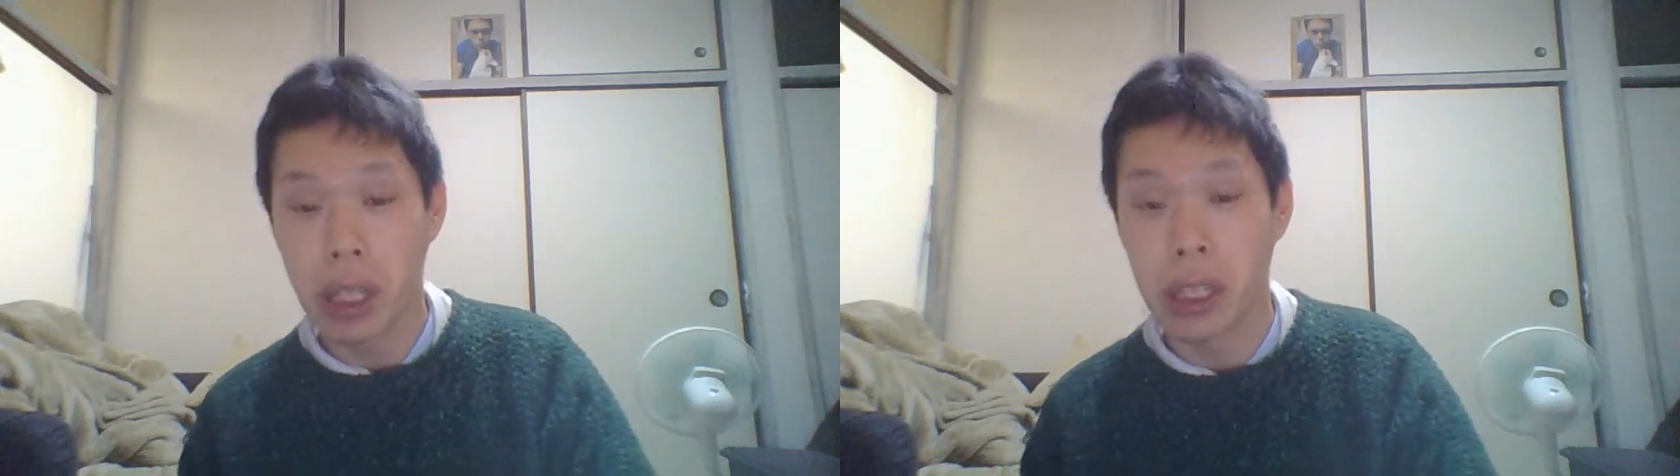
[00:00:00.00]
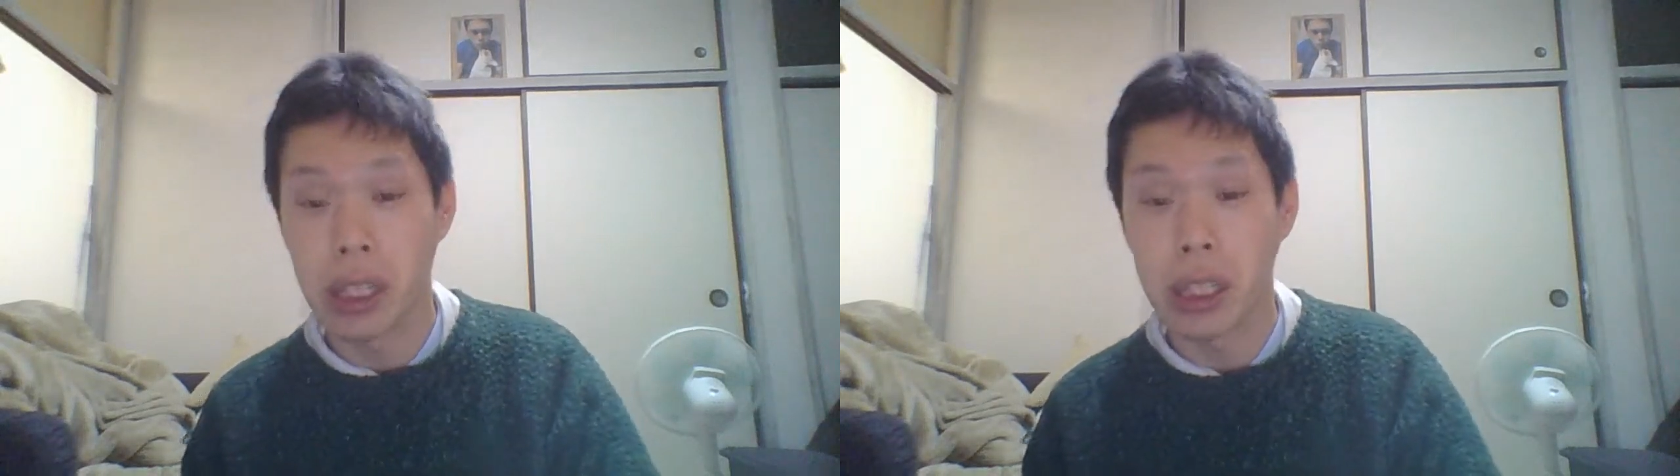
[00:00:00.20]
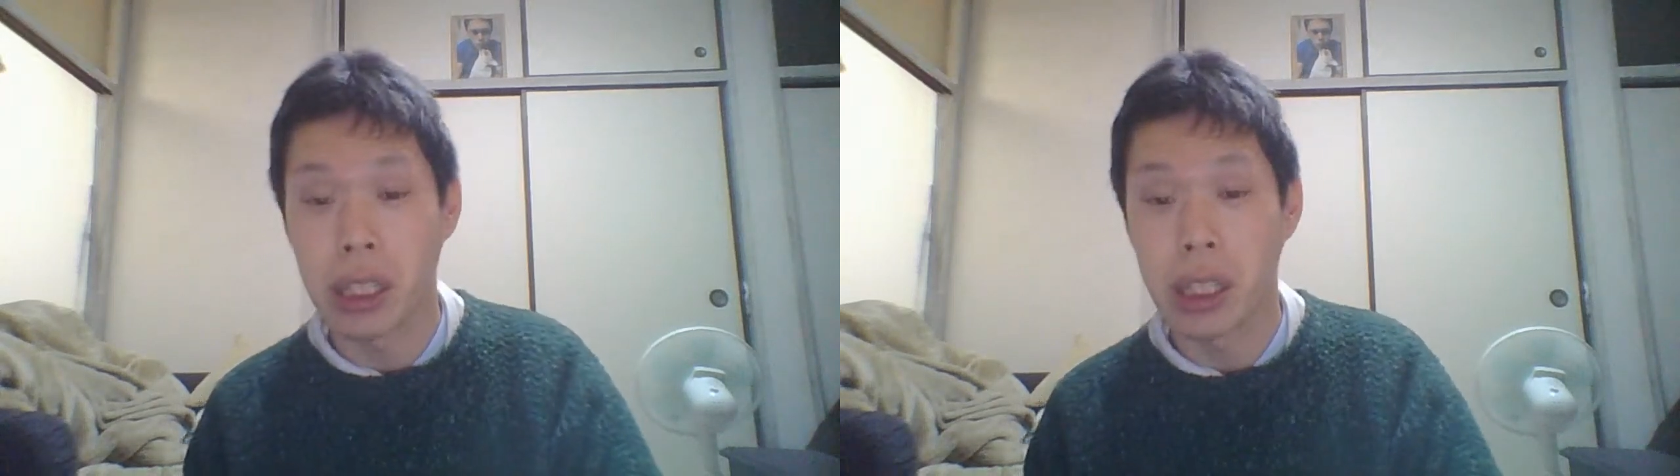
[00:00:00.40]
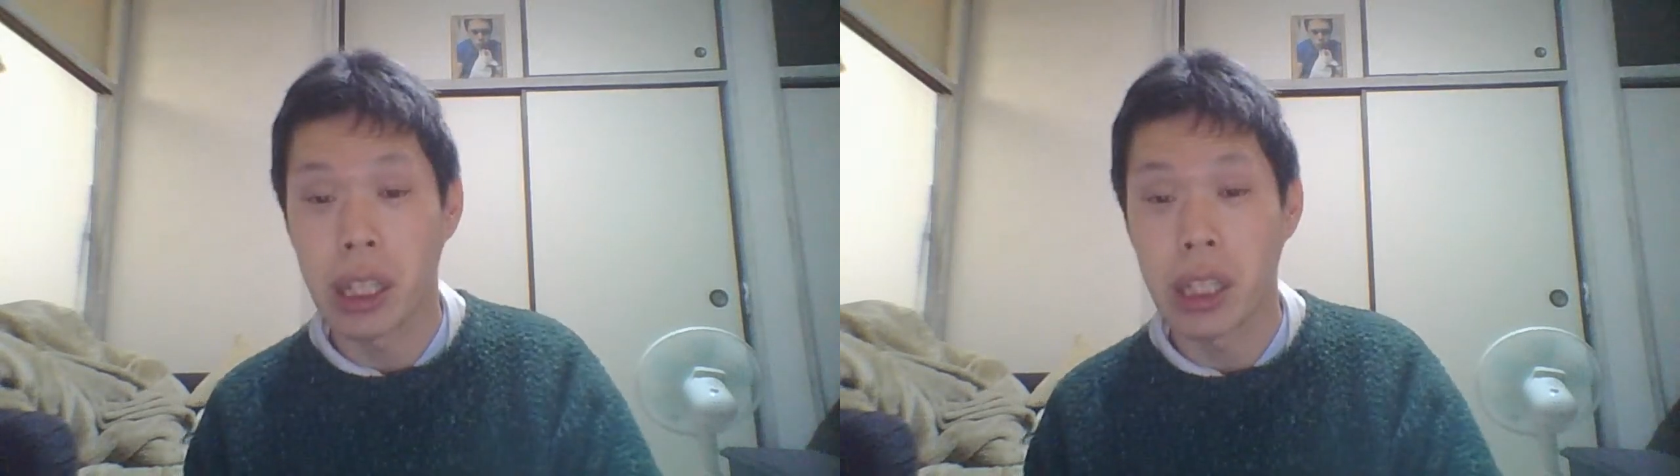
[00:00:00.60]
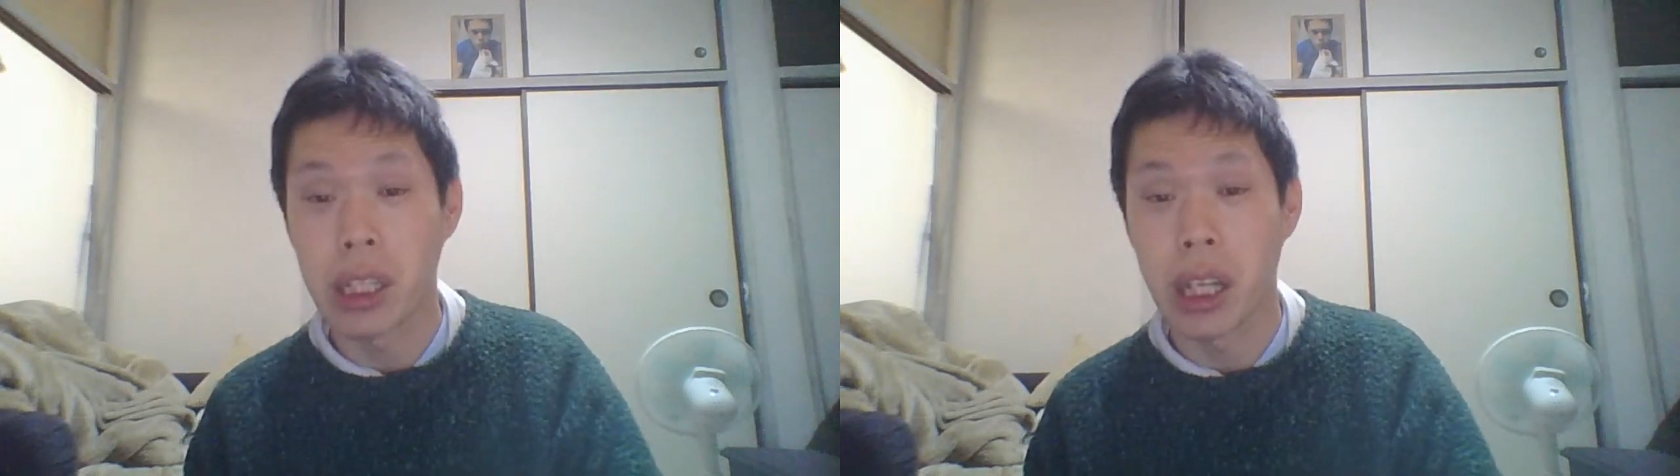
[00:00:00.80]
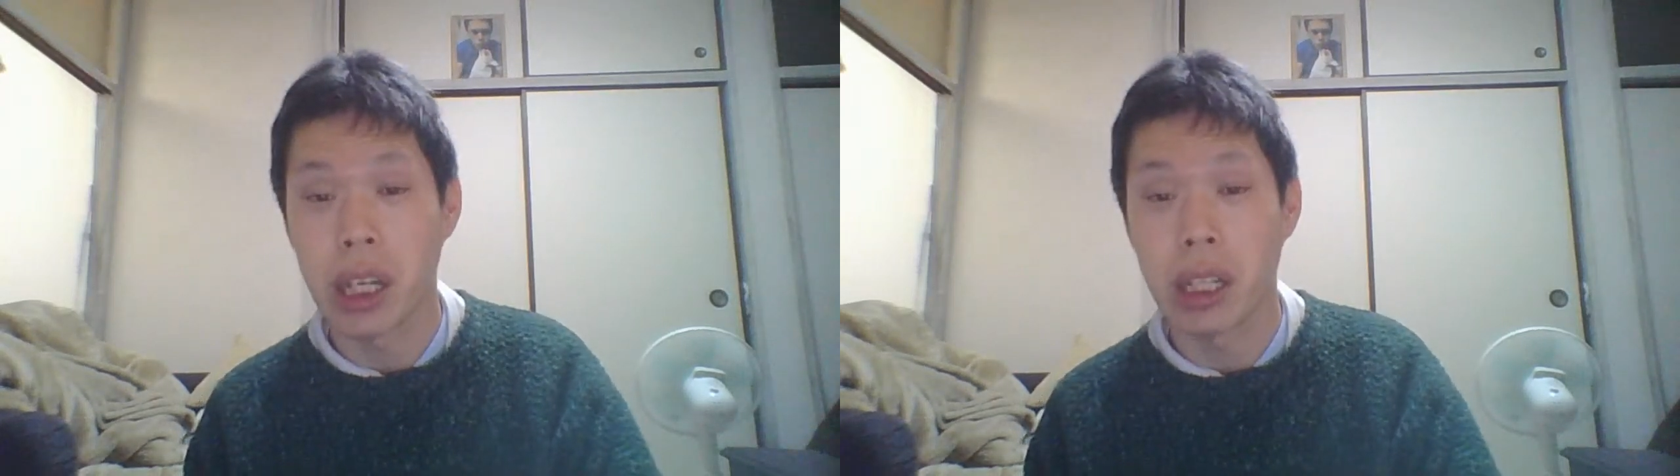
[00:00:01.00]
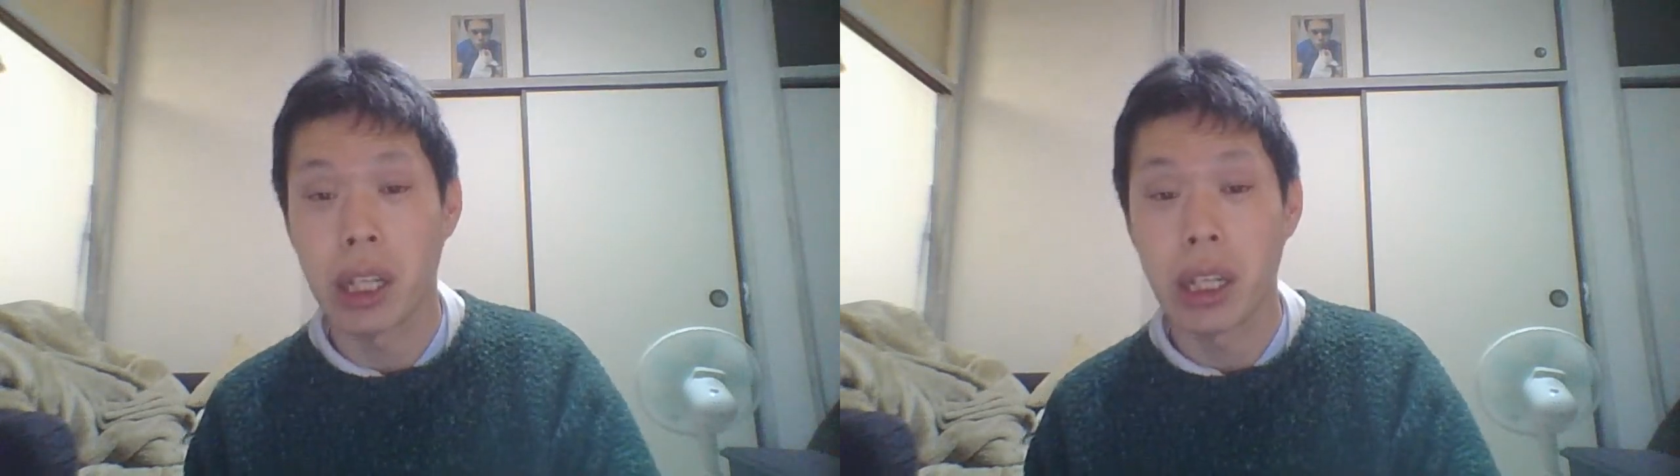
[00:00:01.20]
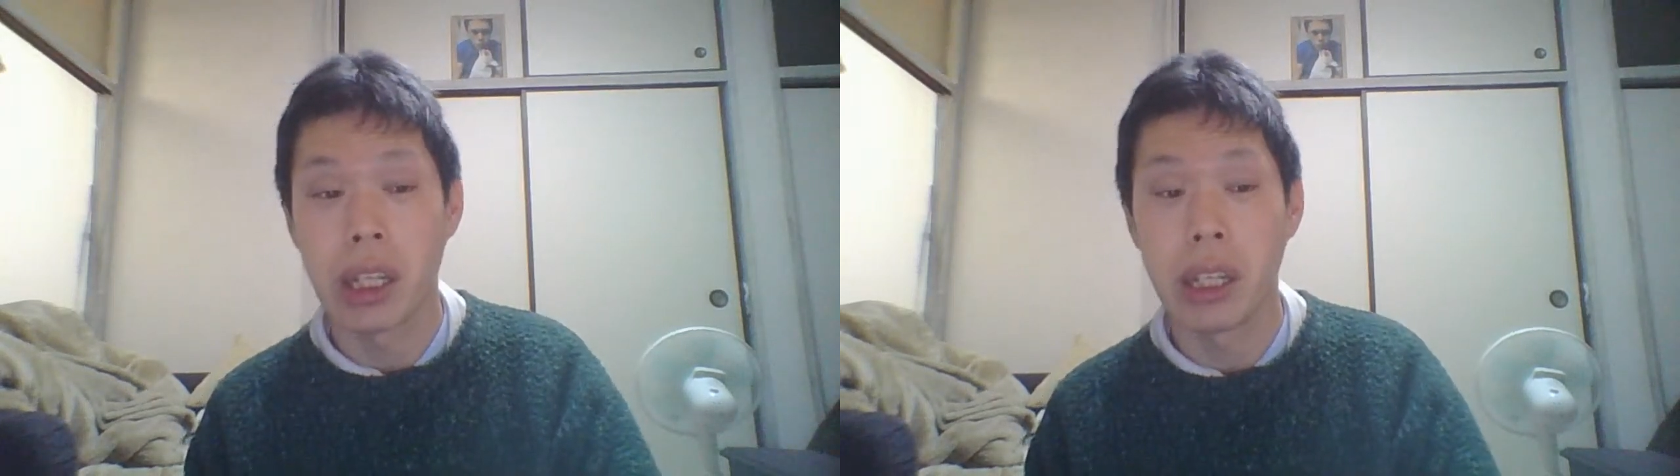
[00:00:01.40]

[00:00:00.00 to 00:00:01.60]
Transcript: 間移転自体がね、